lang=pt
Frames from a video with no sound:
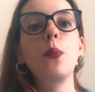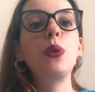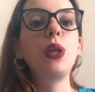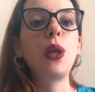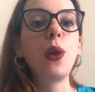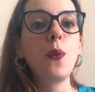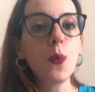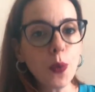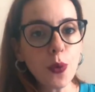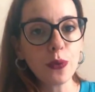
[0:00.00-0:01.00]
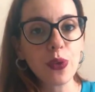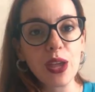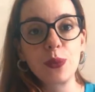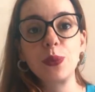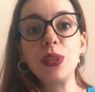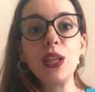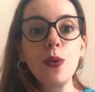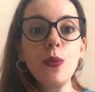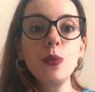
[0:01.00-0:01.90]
porque o governo não